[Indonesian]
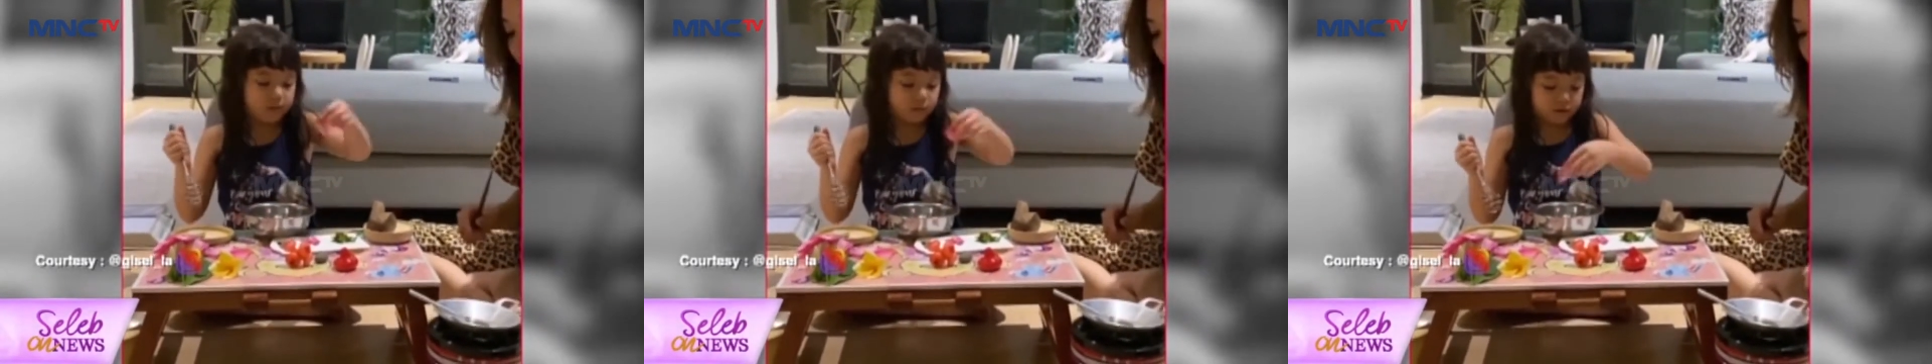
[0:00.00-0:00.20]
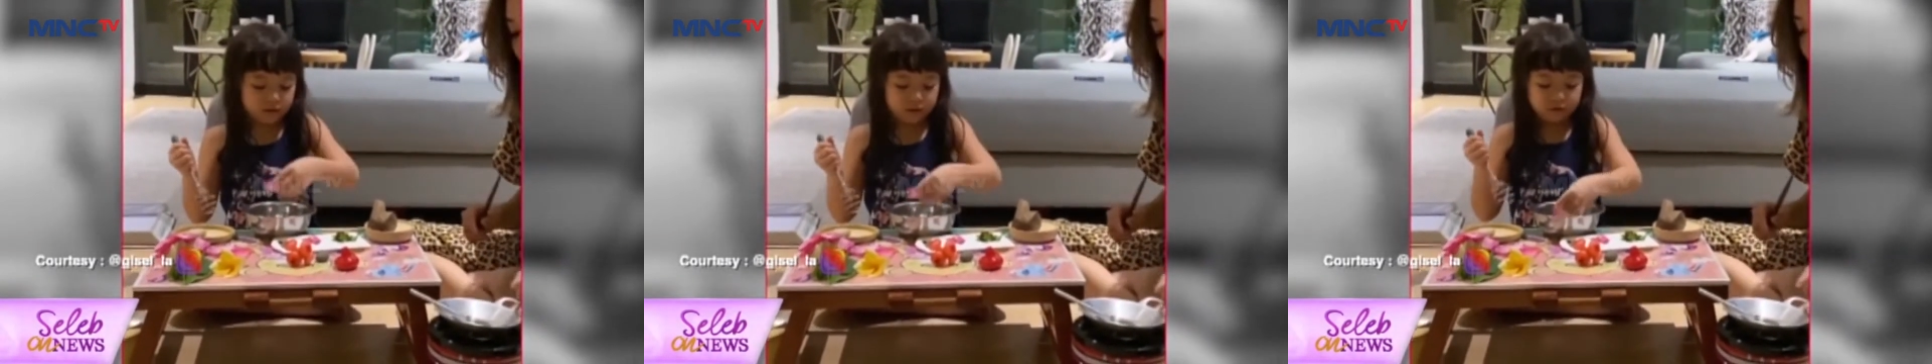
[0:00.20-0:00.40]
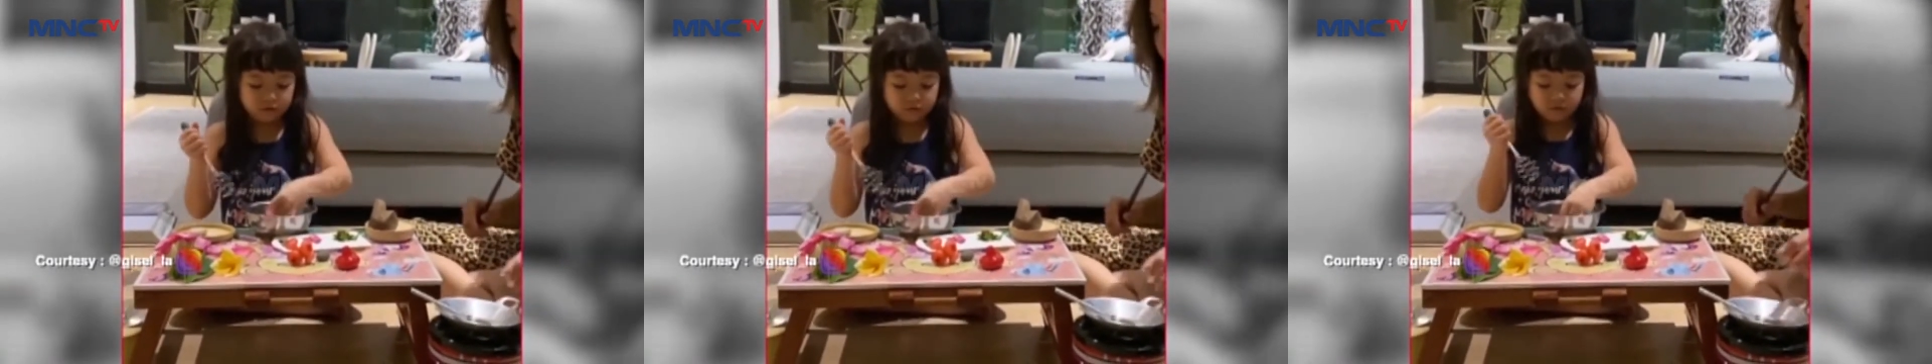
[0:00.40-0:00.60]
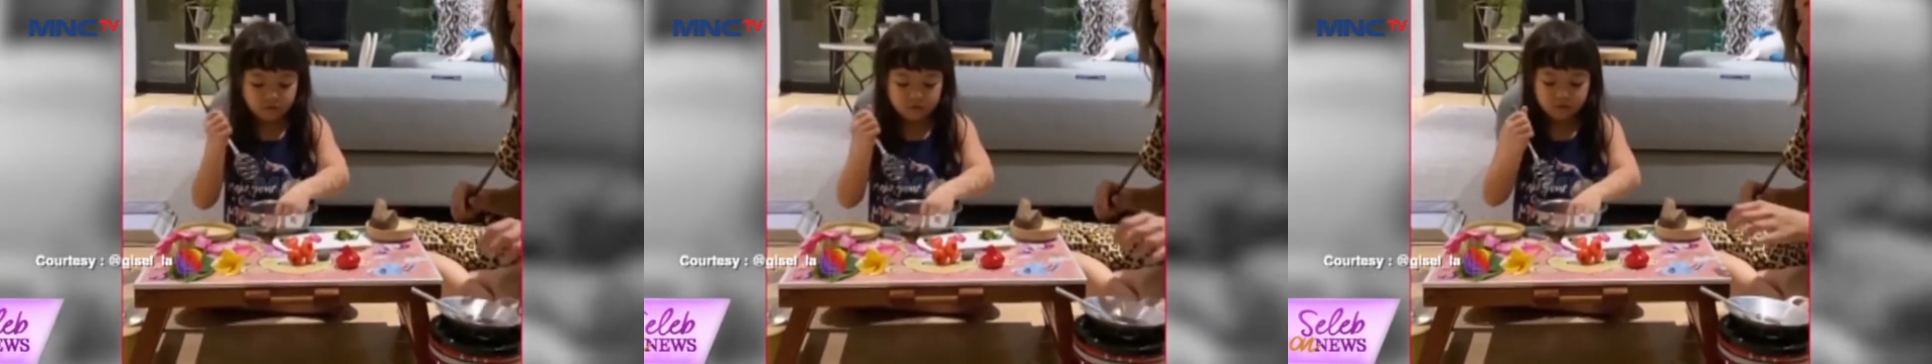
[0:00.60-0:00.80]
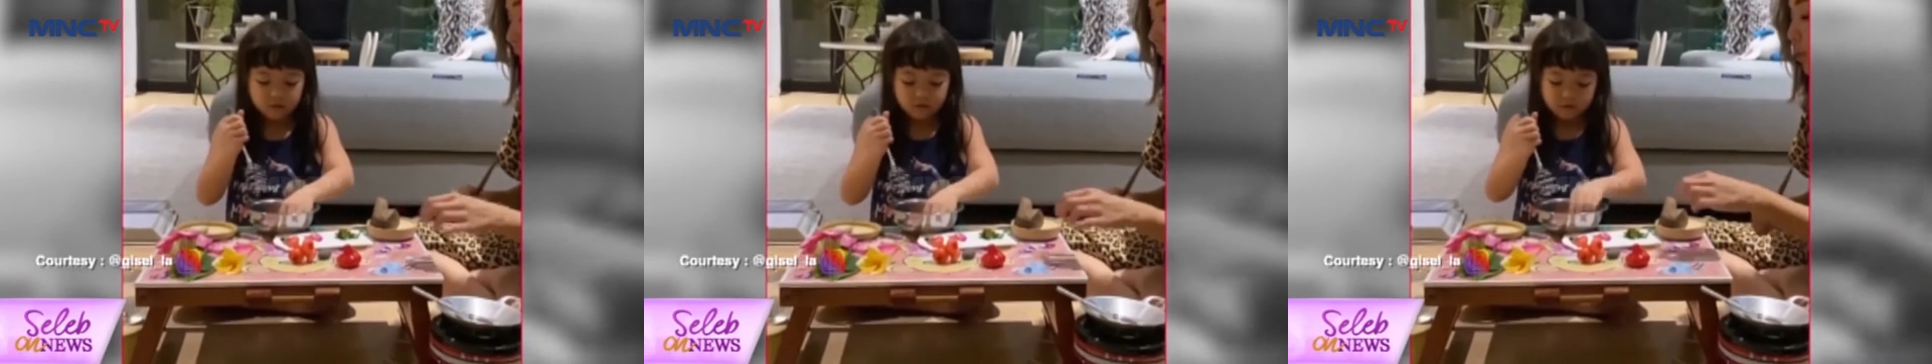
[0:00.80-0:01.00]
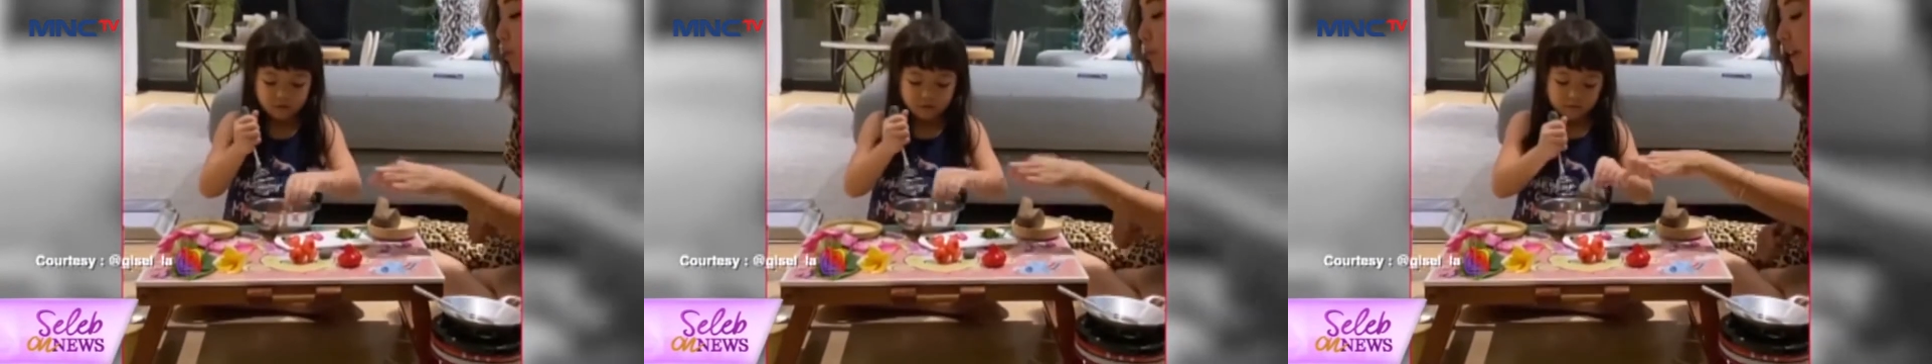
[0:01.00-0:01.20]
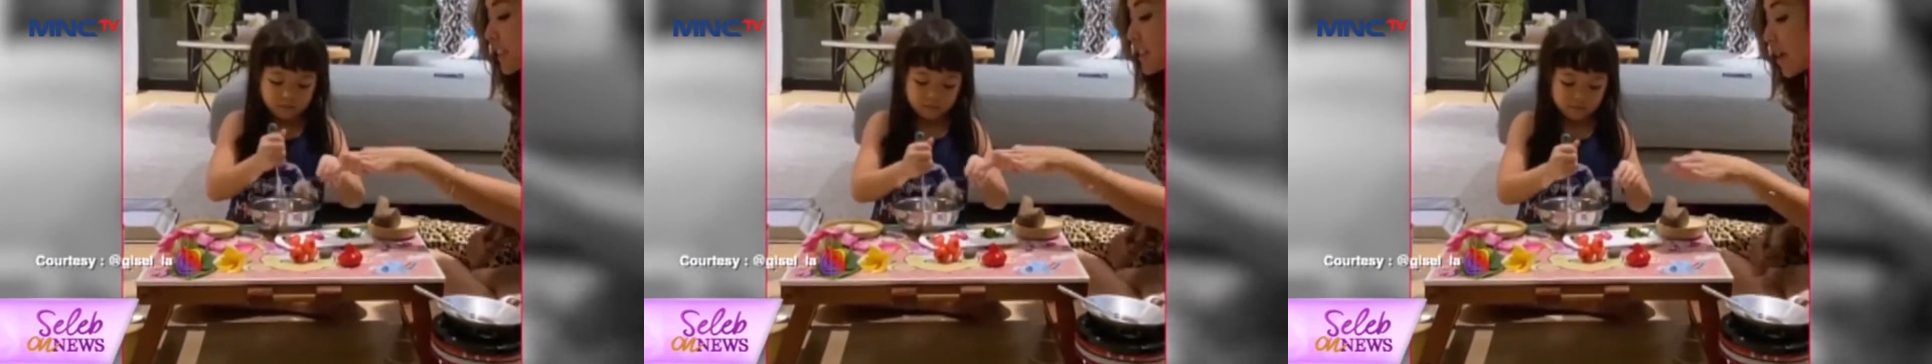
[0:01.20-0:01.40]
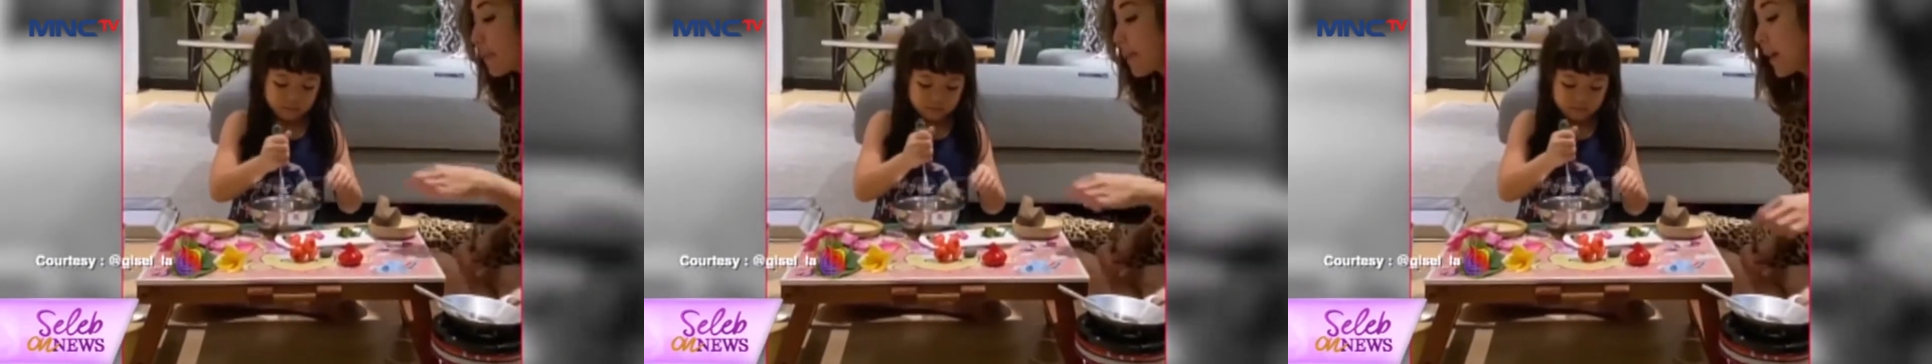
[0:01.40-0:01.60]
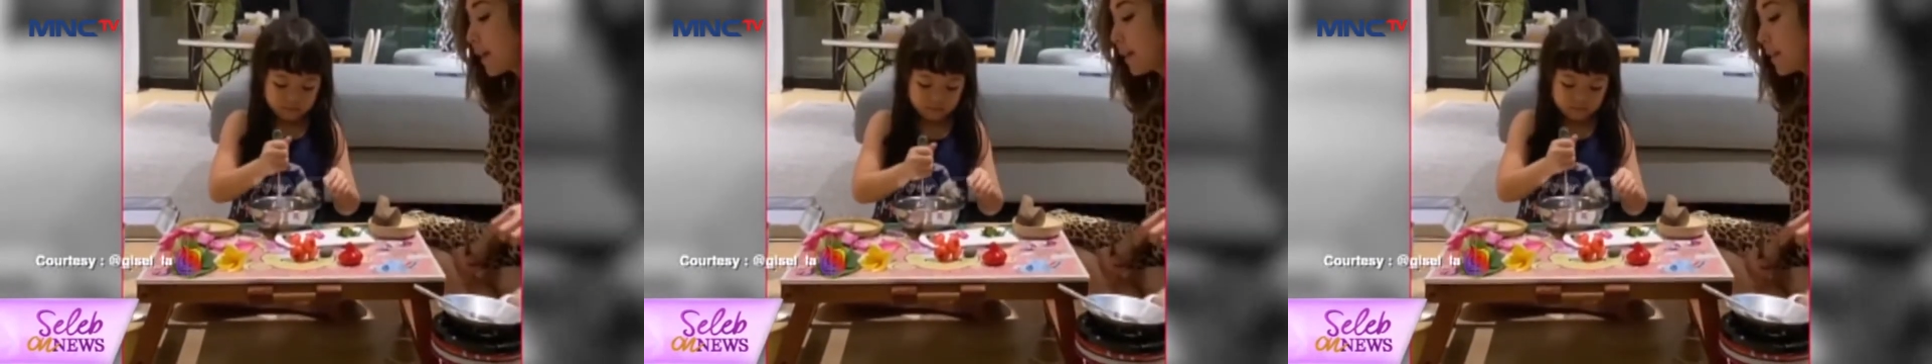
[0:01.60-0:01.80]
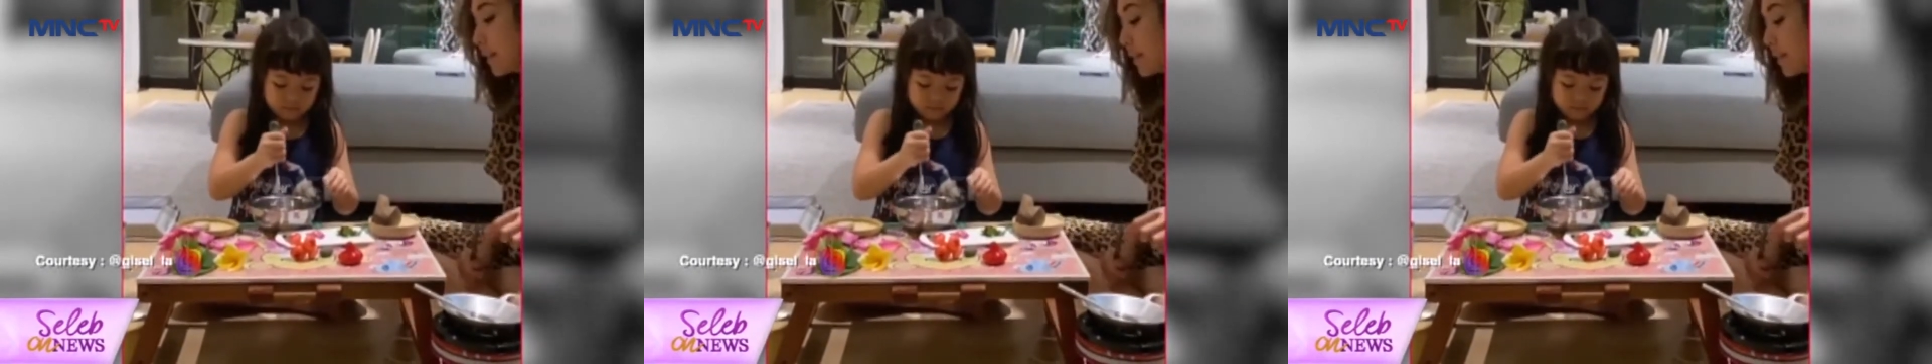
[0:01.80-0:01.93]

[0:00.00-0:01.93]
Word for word: kamu. Oh boleh. Itu mash apa?